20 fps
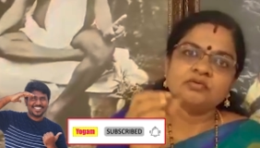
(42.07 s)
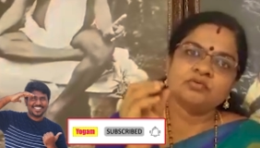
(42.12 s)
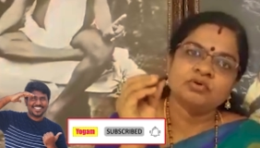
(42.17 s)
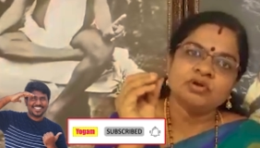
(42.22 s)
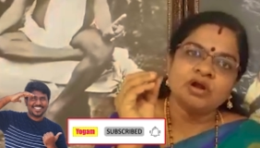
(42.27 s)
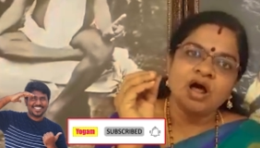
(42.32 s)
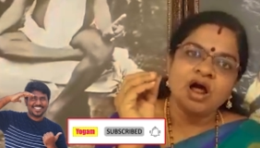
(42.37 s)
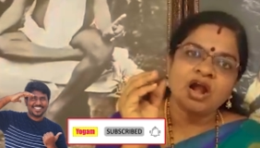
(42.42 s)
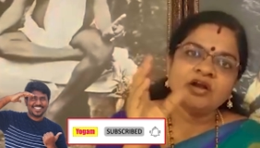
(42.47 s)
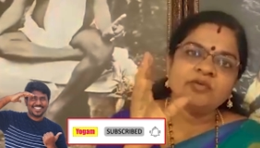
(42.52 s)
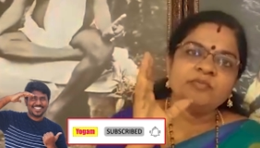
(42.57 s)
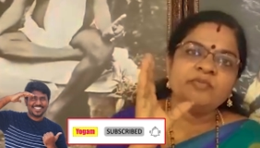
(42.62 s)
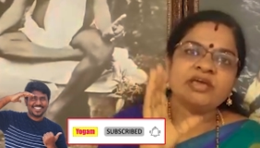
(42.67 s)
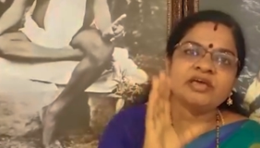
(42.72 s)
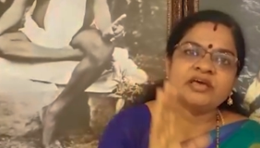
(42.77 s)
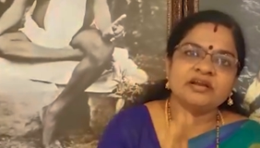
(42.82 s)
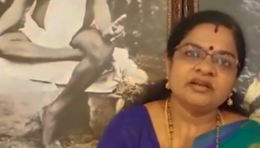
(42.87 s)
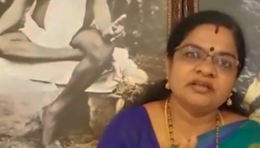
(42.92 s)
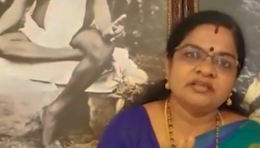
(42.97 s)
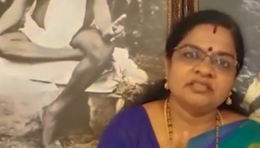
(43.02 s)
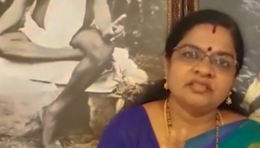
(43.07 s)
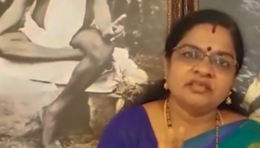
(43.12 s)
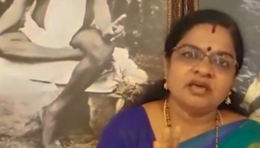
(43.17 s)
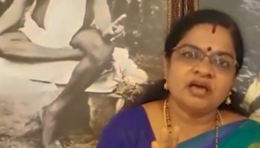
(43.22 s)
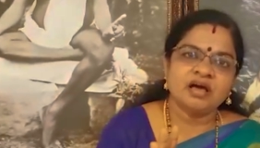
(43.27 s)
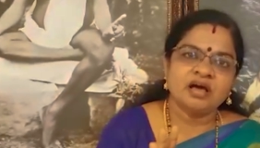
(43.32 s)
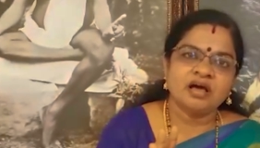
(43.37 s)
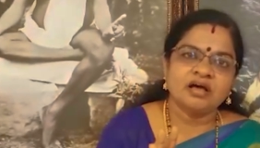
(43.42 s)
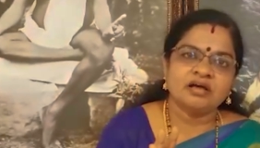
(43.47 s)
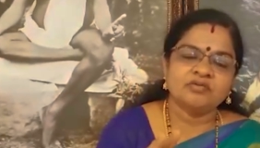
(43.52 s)
ஒரு ஆன்மீக
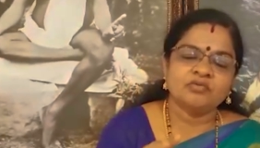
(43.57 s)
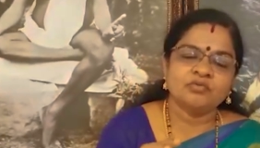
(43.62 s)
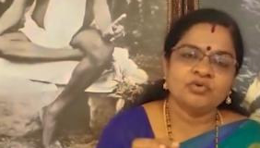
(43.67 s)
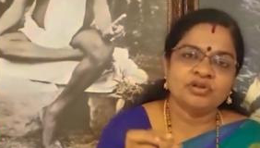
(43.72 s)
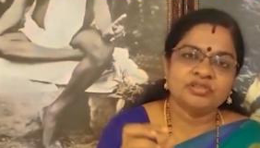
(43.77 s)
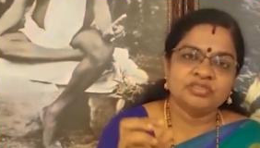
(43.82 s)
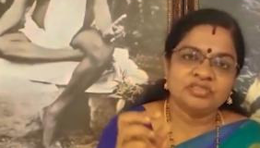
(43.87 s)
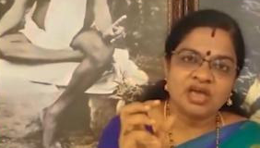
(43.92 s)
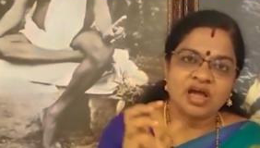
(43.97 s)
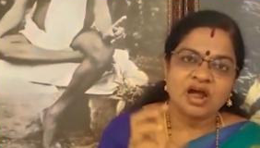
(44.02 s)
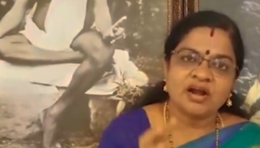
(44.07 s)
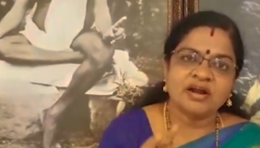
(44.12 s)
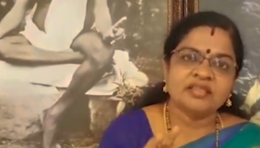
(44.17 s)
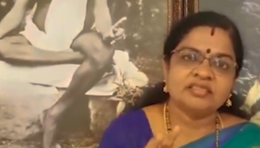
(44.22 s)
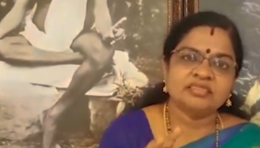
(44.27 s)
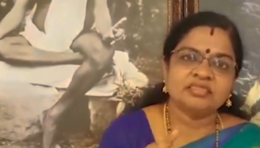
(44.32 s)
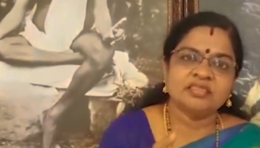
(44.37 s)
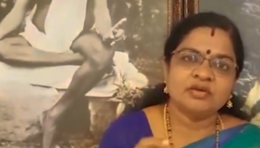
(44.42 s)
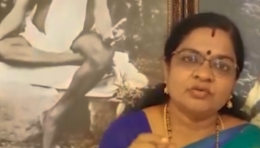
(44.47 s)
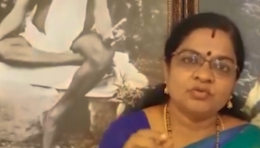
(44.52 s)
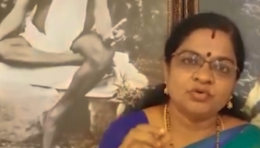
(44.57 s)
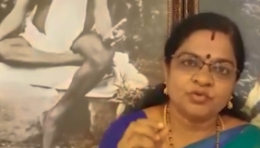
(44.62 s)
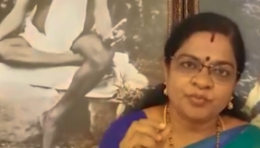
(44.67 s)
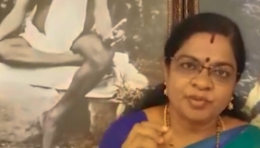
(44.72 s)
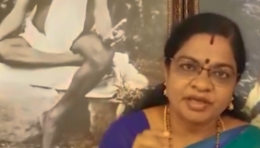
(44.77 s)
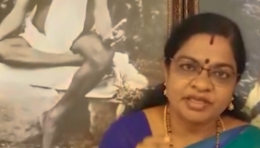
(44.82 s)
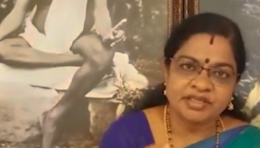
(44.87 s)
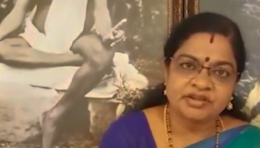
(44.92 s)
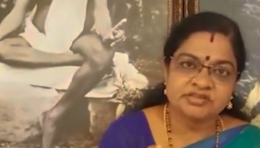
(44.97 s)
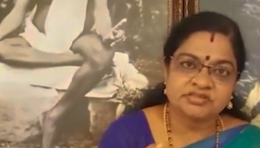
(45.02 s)
ரீதியா ஒரு தியானத்தை ஒரு
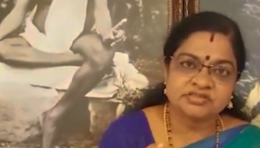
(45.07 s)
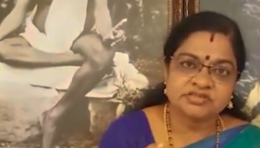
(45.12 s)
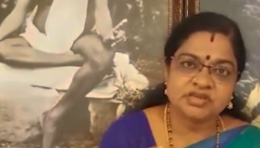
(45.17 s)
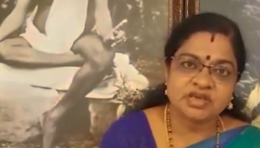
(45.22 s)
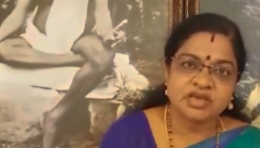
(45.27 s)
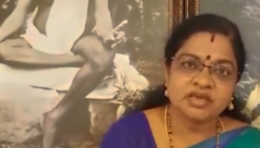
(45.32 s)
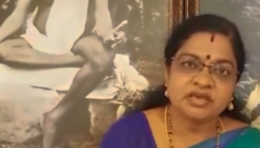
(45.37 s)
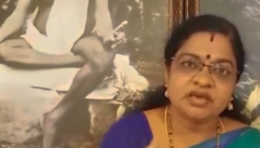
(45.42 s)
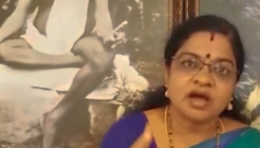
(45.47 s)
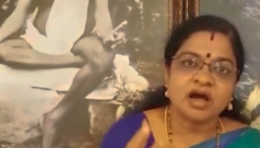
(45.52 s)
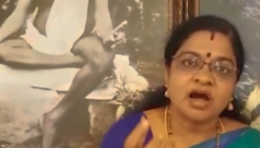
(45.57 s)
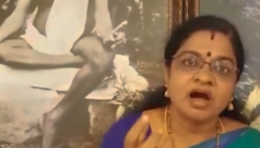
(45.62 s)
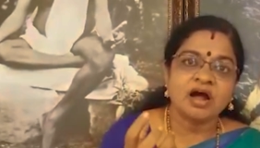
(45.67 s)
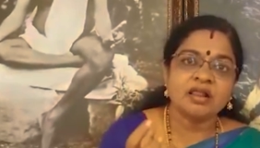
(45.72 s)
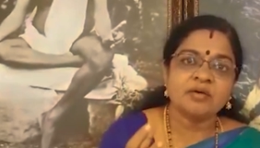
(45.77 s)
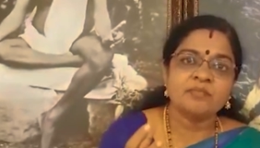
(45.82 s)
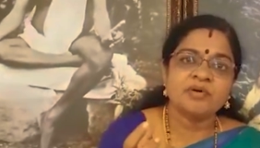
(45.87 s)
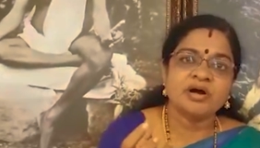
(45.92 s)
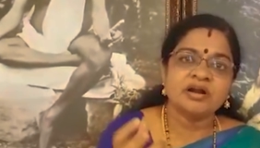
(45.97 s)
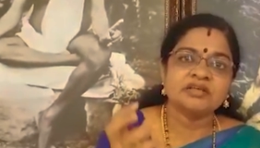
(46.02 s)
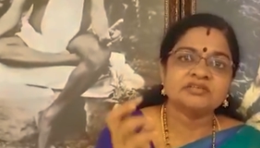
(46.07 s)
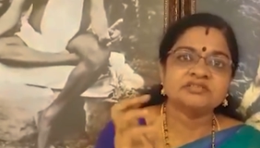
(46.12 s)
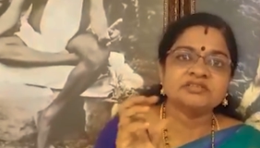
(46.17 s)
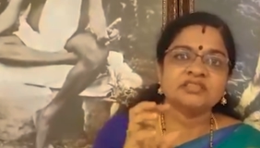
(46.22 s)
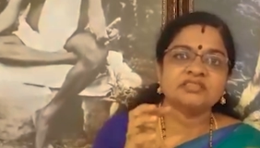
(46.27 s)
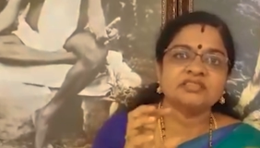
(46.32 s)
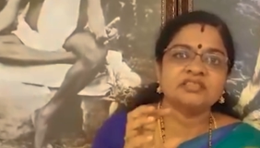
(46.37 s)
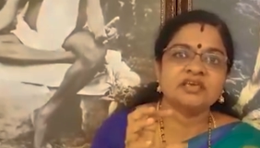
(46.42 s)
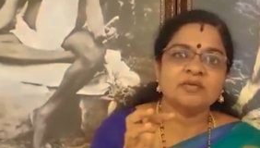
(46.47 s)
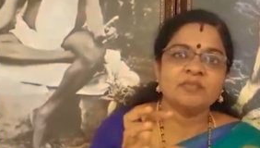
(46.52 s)
பயிற்சியை ஆழமான
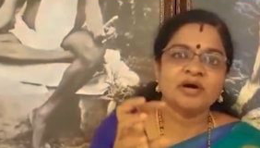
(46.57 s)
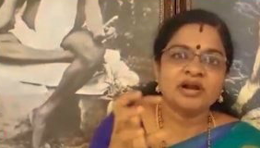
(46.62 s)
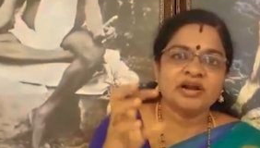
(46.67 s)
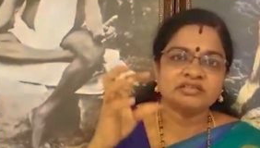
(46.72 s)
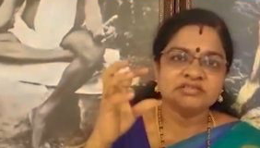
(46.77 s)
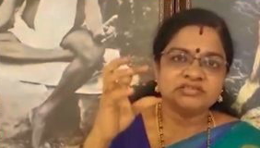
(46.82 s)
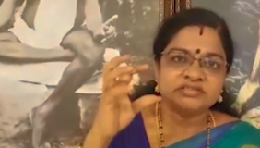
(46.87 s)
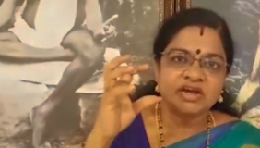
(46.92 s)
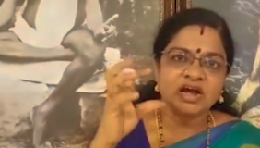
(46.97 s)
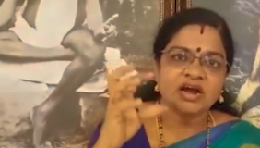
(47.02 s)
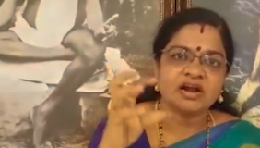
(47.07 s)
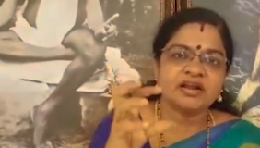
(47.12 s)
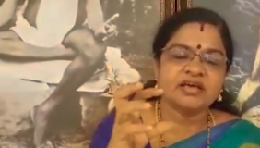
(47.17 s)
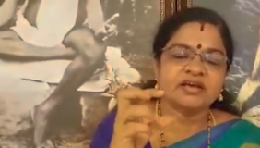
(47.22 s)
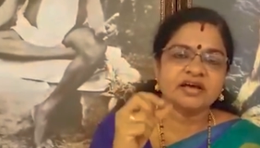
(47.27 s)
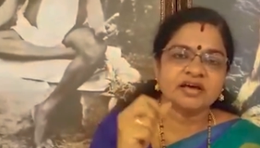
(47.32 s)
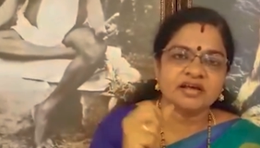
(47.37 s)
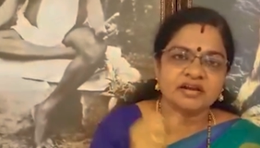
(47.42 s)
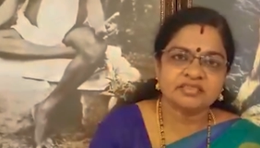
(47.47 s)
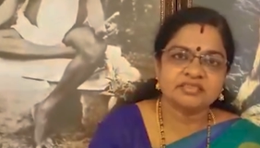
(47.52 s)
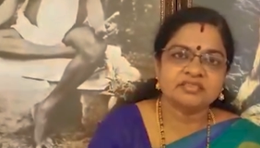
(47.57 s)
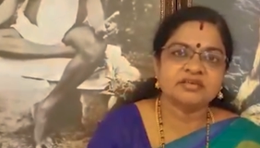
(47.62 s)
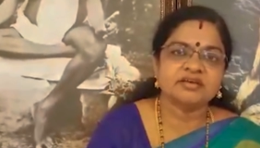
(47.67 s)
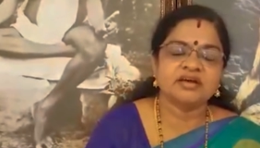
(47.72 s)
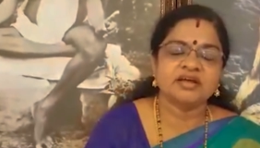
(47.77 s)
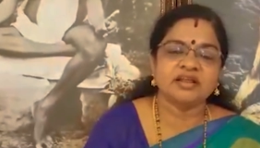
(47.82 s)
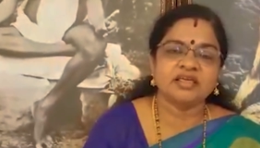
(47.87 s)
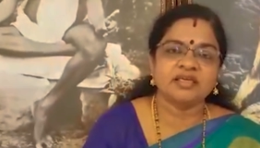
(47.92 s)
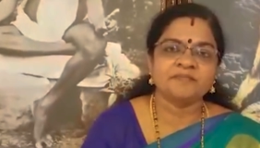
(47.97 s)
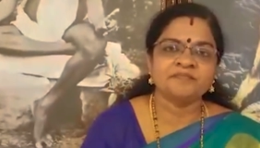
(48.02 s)
சத்தியமான ஞான
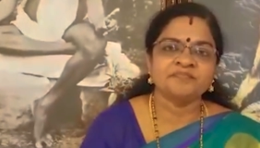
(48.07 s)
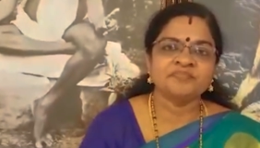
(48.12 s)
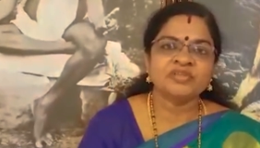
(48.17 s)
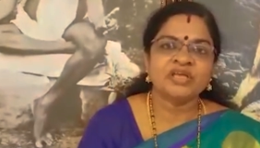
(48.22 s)
கருத்துக்களை